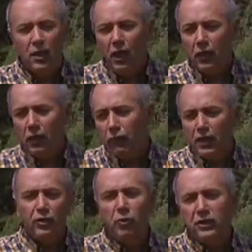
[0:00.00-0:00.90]
voilà,
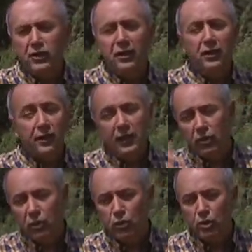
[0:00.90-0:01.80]
si on mettait de l'engrais, elles
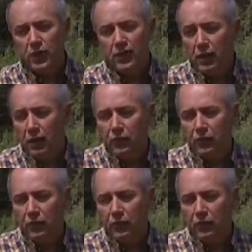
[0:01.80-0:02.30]
se couchaient,